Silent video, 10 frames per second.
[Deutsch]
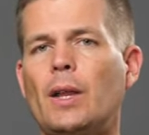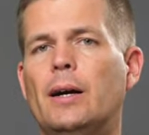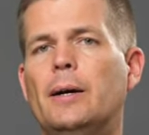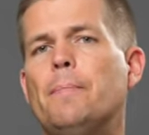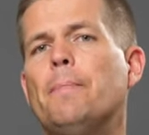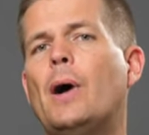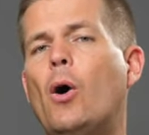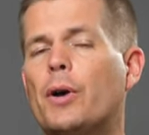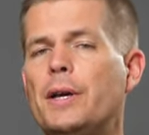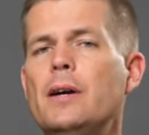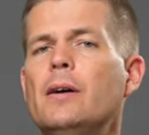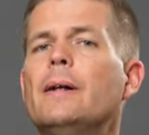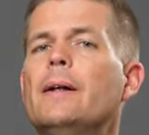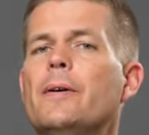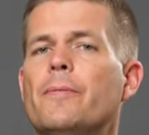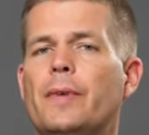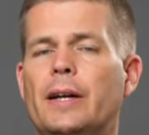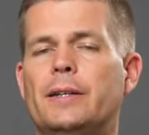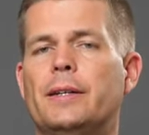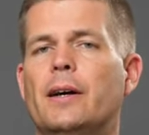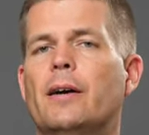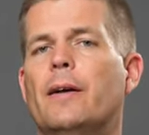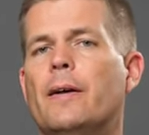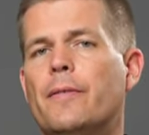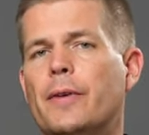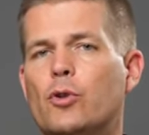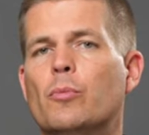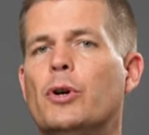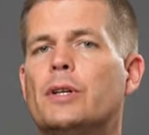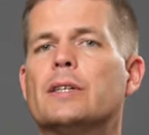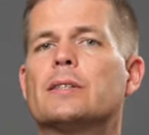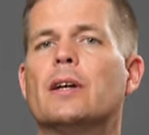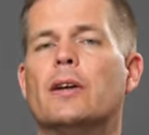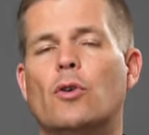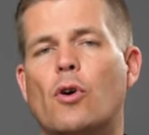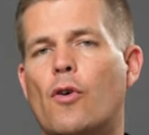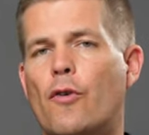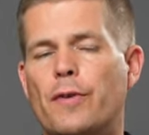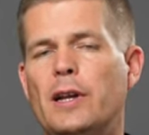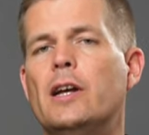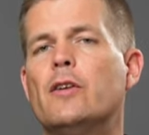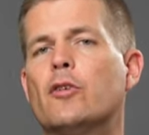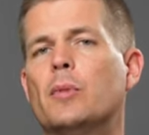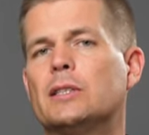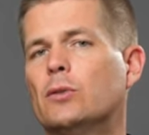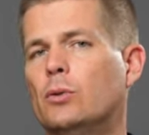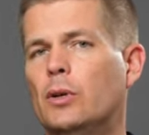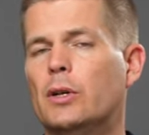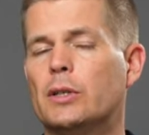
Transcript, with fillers: Ähm, auch hier werde ich dir, wenn du möchtest, noch viele Informationen